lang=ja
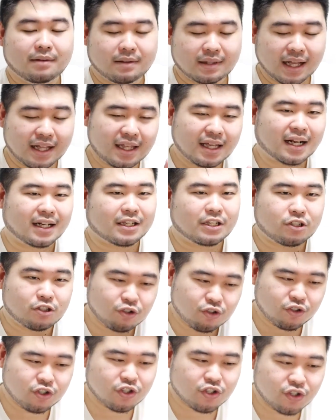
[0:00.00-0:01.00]
何かに
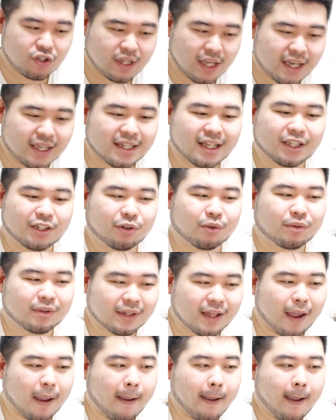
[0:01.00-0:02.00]
集中できた人っ
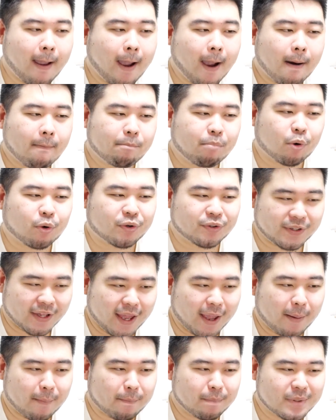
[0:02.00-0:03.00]
て、僕
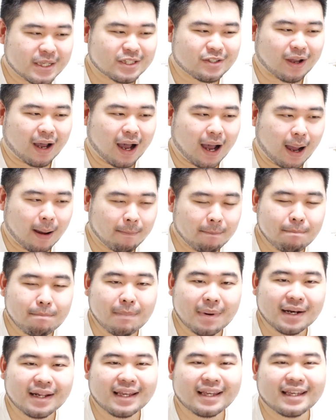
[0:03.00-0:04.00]
ね、実はあん
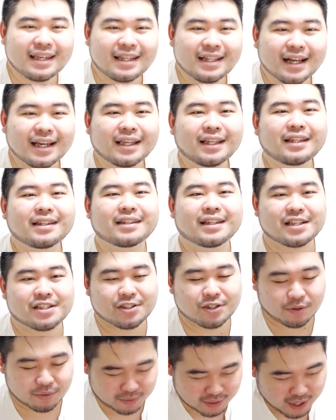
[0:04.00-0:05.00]
まりいないんで
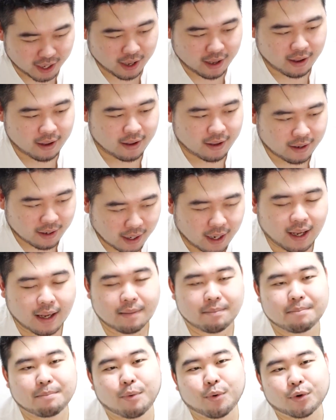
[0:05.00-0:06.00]
すよね。は
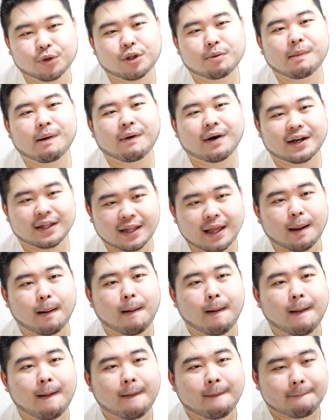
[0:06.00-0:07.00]
い、僕の周り
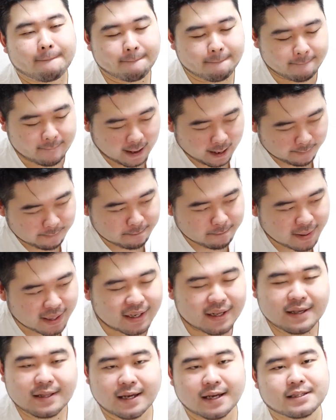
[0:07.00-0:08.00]
で。うん、あんま
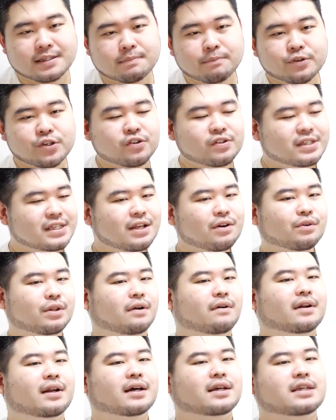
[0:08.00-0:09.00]
りいないです。もちろんゼロ
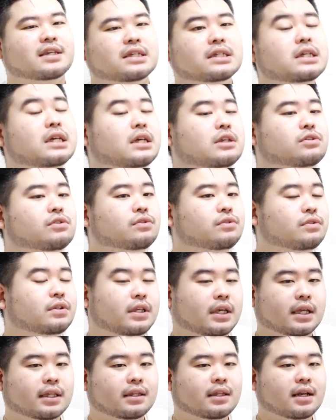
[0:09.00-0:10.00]
ではないし、そういう風
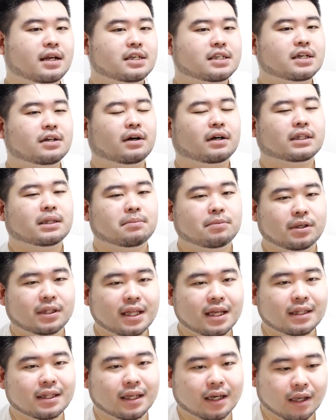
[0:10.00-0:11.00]
にやってらっしゃる方もい
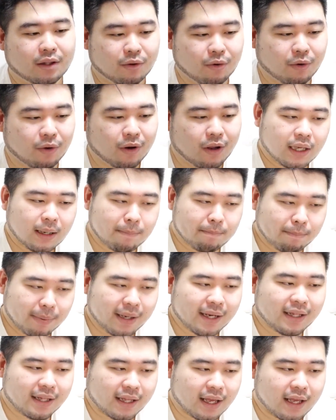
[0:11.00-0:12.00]
たんだけど、やっ
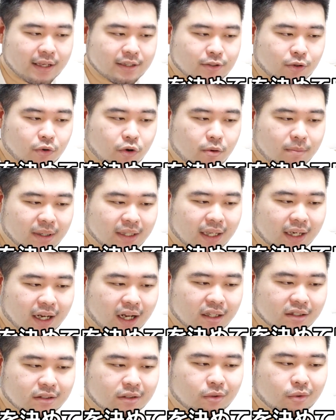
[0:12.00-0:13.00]
ぱりね、そこまで
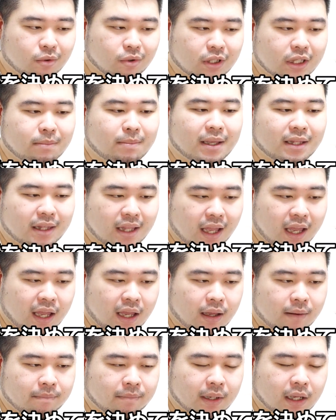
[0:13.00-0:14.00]
覚悟を決め
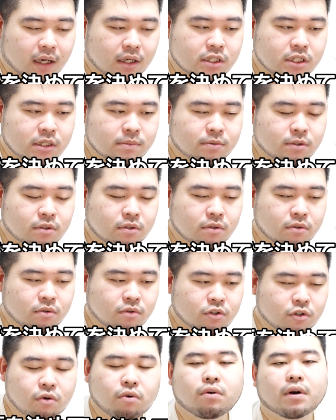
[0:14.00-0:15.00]
て、なんか自分
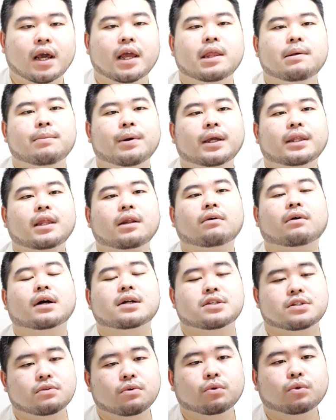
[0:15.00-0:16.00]
の将来に向けての
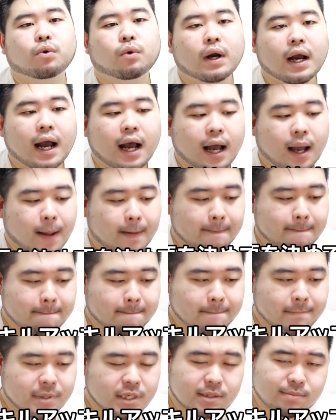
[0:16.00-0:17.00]
活動とか、う
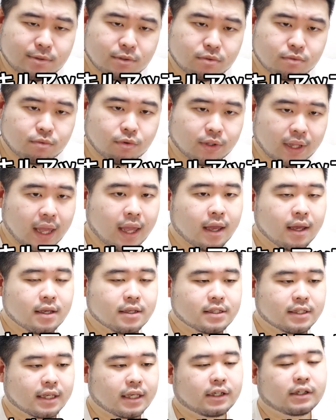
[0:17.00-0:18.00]
ん、自分をね、
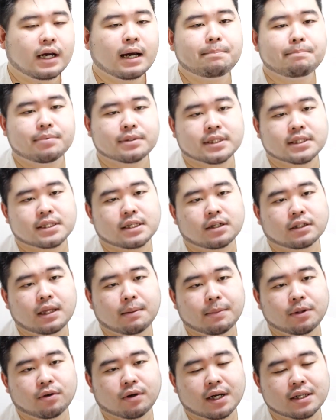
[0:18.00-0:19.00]
スキルアップさせるた
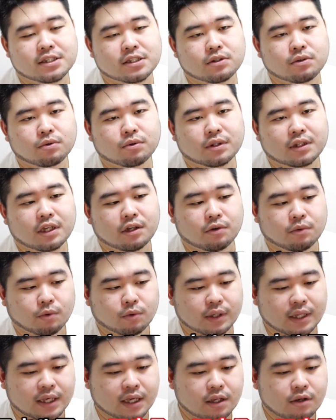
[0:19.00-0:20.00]
めの活動っていうの
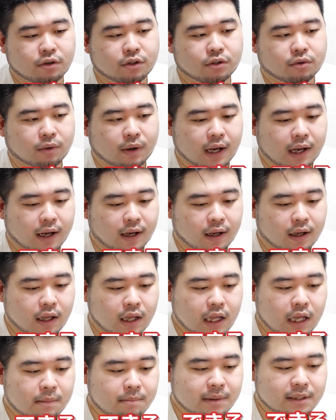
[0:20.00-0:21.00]
をできる人が、
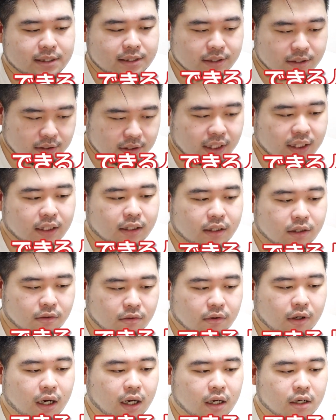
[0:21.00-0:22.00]
まあ、少ないっていう
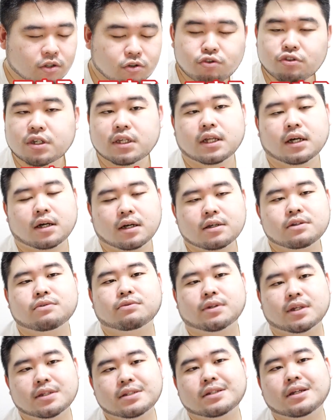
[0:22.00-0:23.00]
のが正直な感
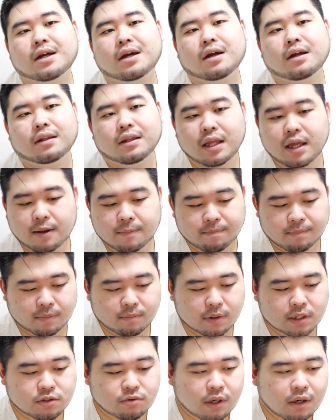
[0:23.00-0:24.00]
想です。で、
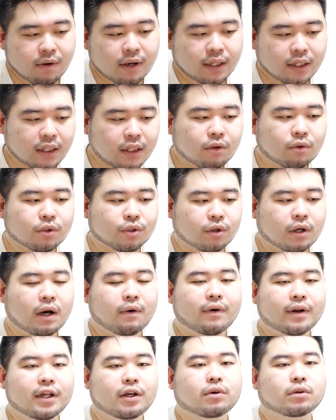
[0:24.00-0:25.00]
まあ、それはいいこと
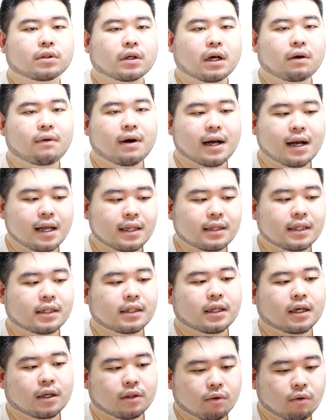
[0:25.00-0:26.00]
か悪いことかわかんない
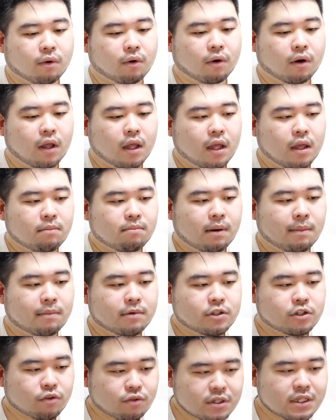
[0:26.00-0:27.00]
んだけど、まあ、
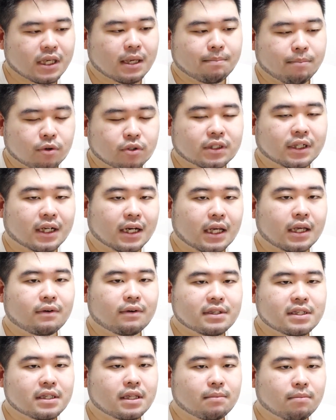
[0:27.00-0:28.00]
正直僕から言
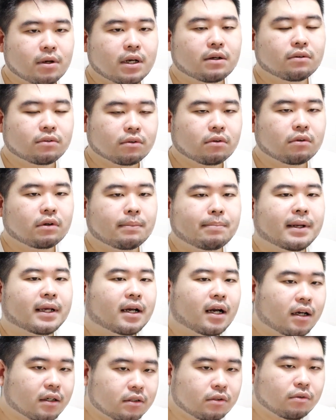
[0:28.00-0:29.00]
わせてもらうと、やっぱり
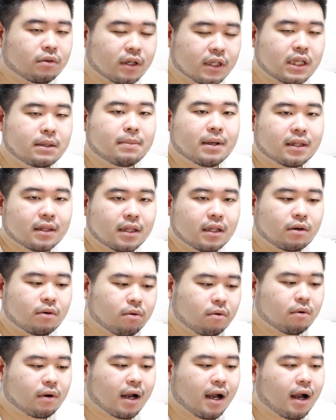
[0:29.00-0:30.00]
覚悟が決まってる
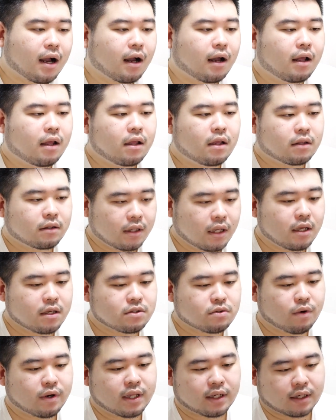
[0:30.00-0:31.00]
方が、ね、
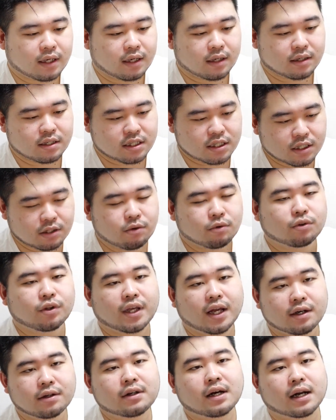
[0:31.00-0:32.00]
それだけ死ぬほど
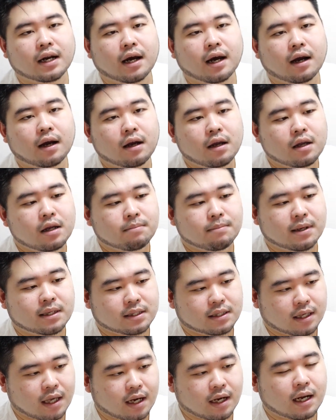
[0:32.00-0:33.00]
やるから、まあ、
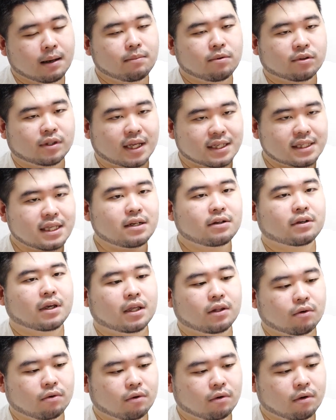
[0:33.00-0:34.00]
結果も出せる
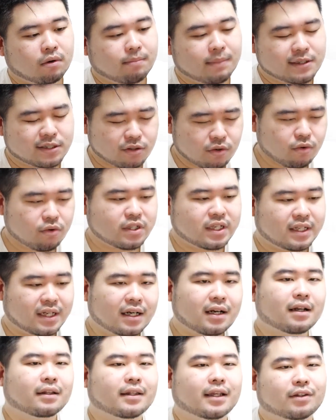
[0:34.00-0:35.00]
けど、まあ、そうじゃ
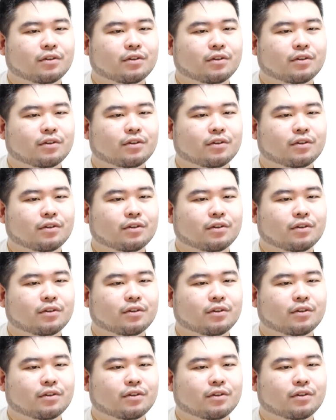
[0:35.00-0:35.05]
なかっ